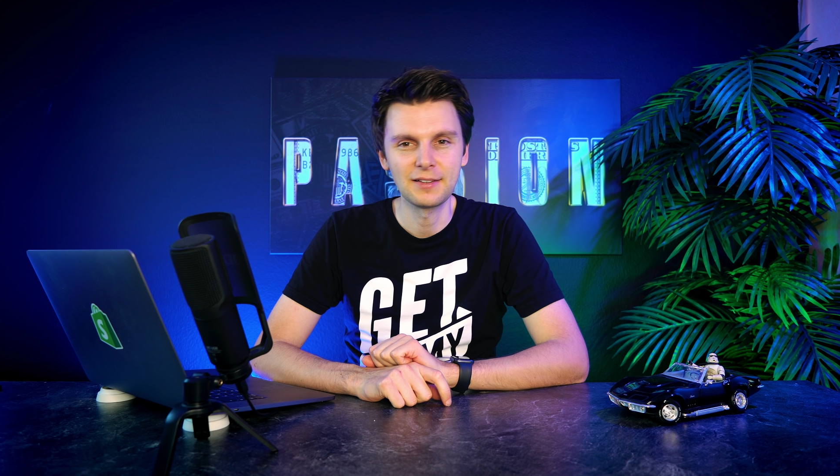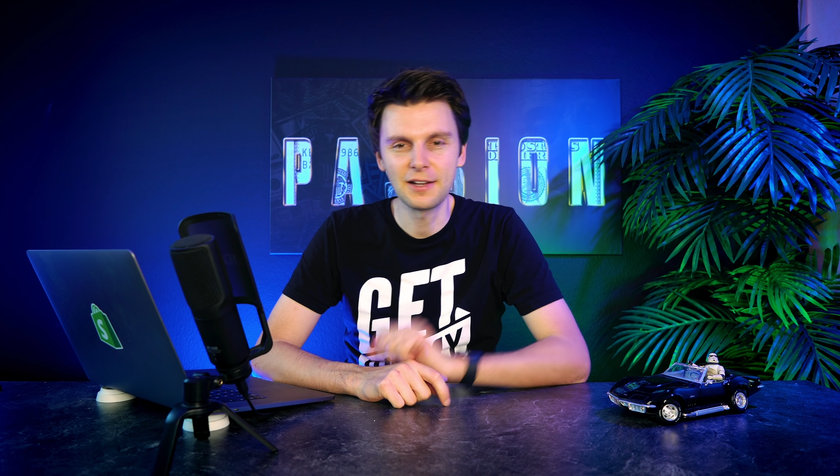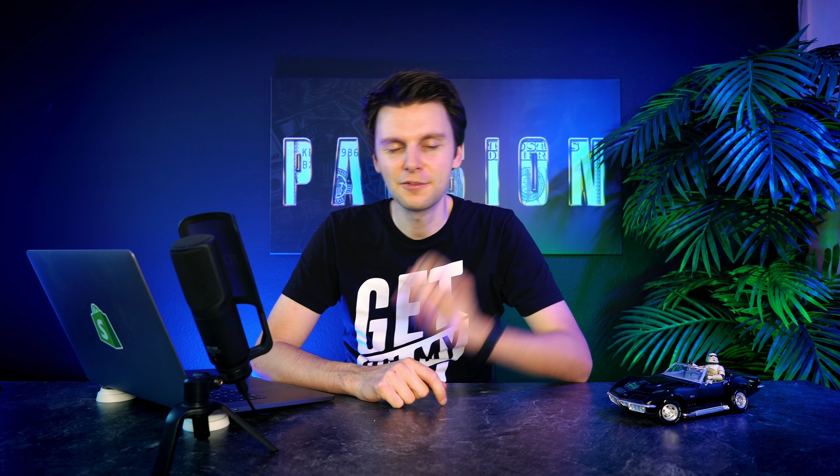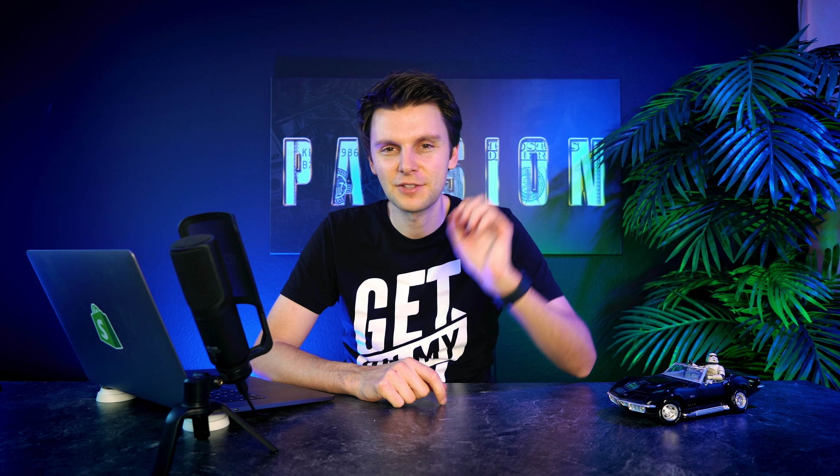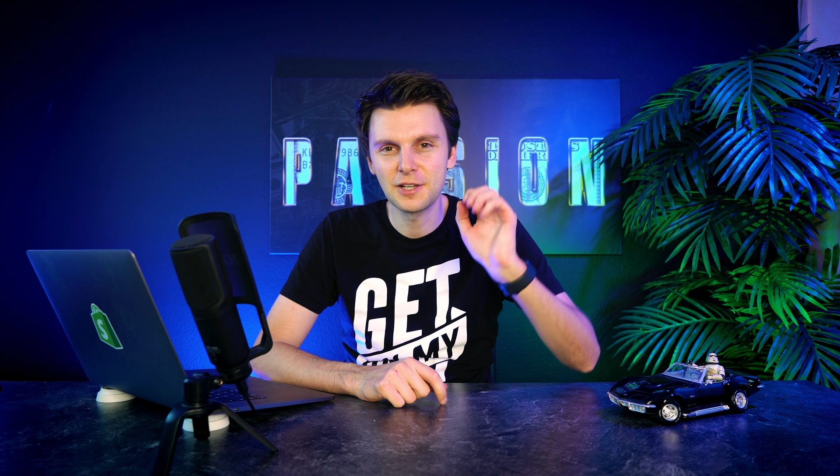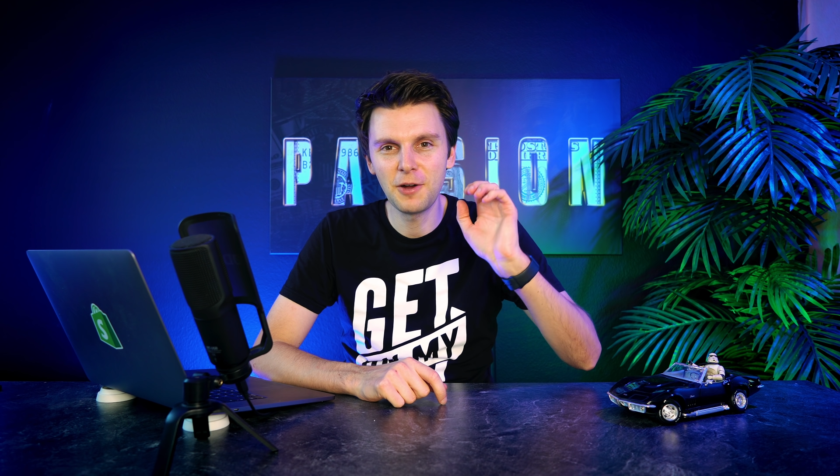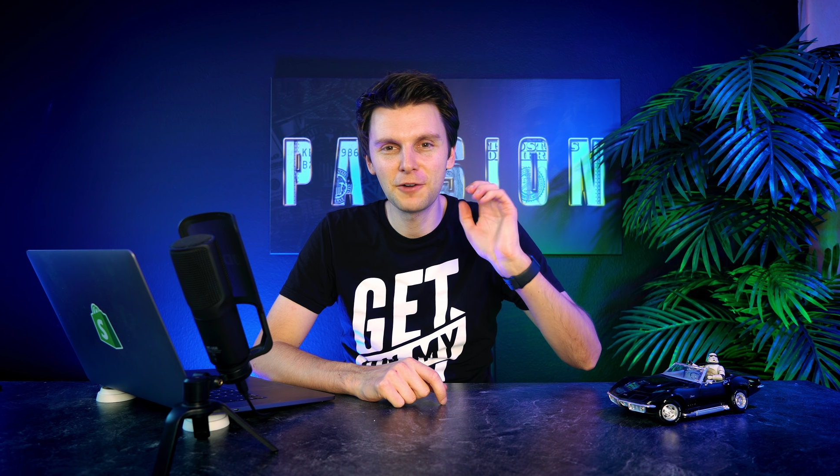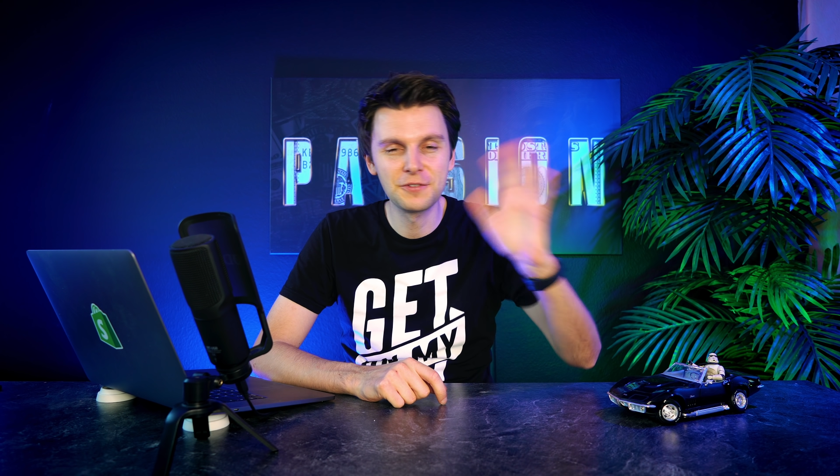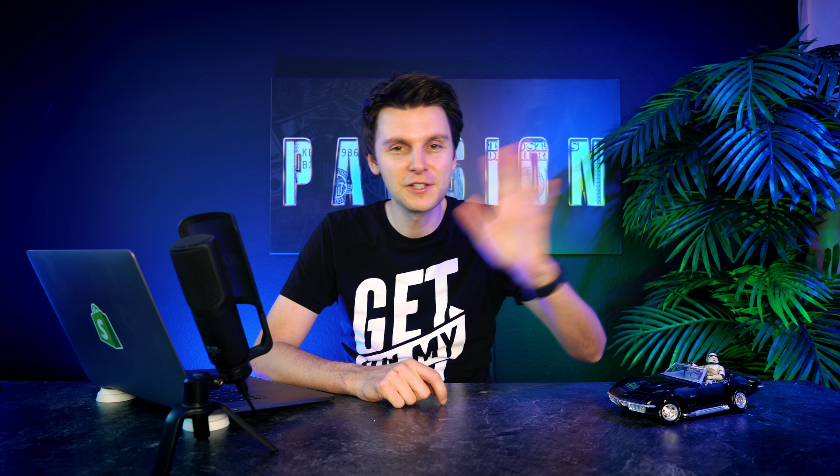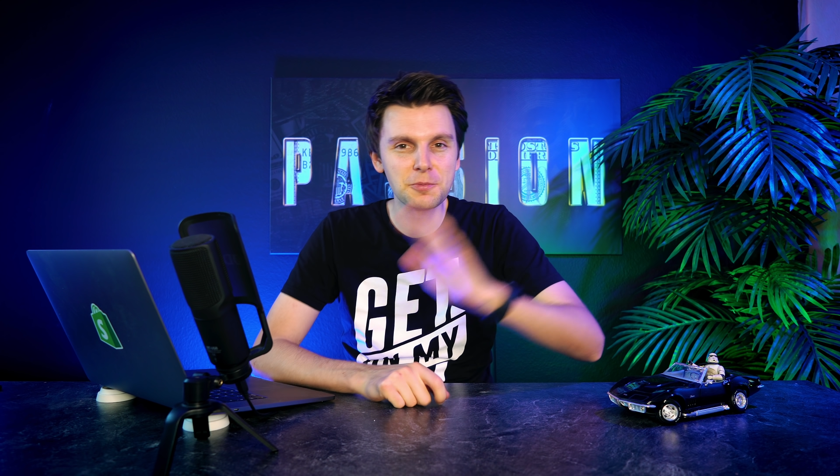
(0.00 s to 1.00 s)
Dann wie
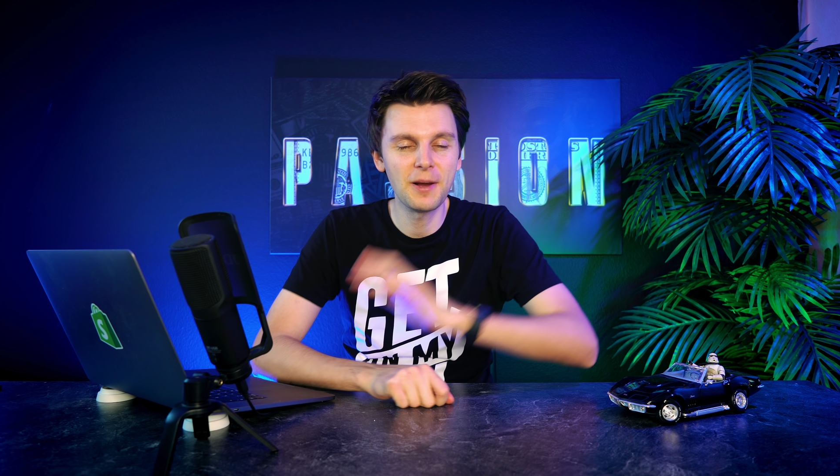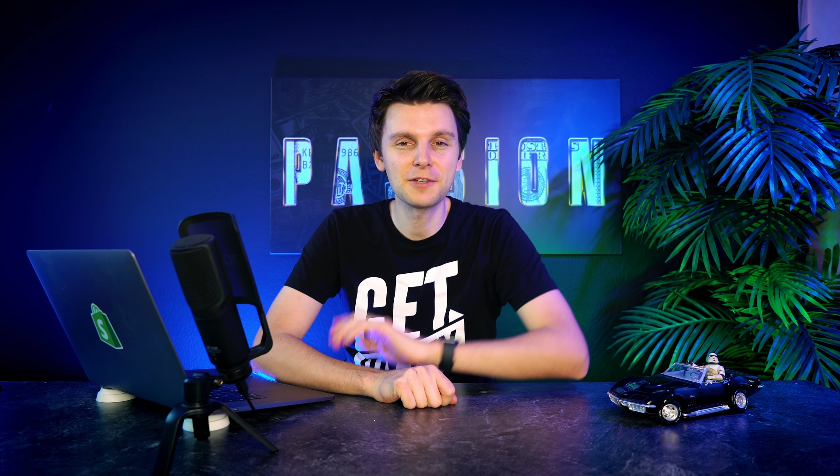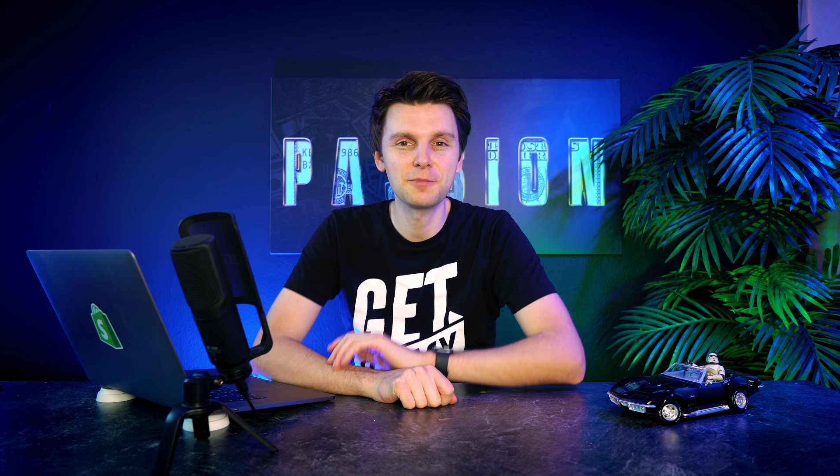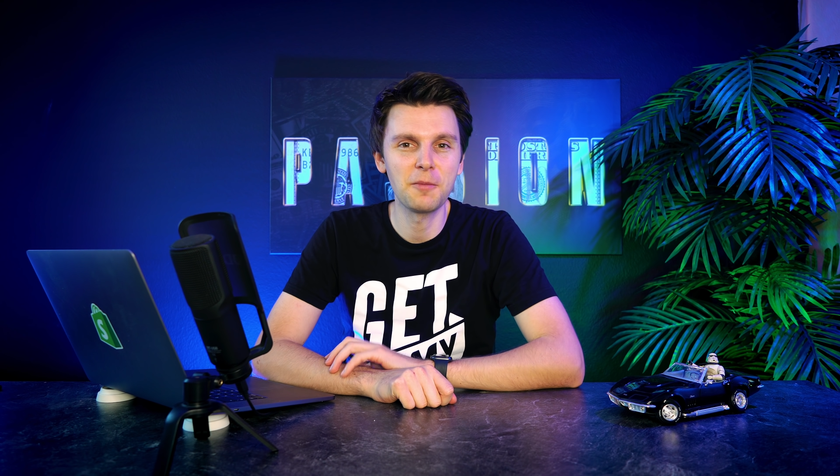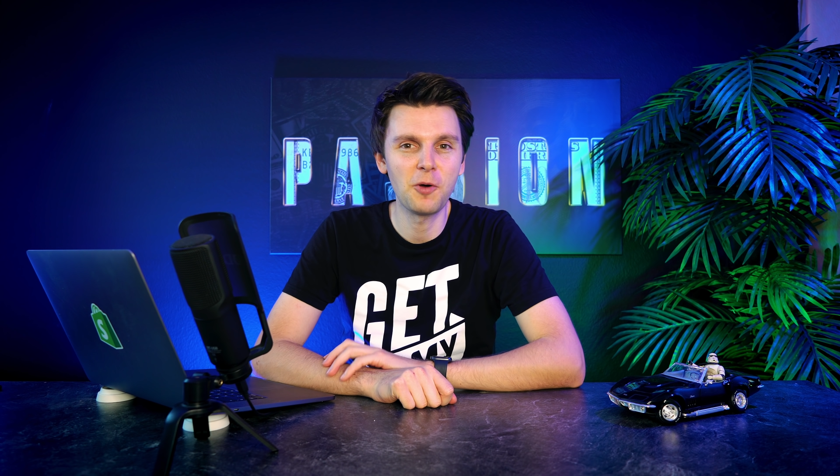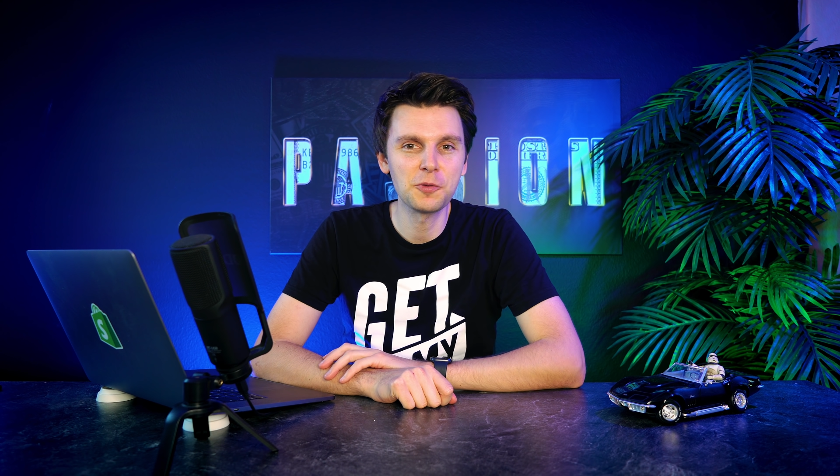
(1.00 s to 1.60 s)
immer viel Spaß beim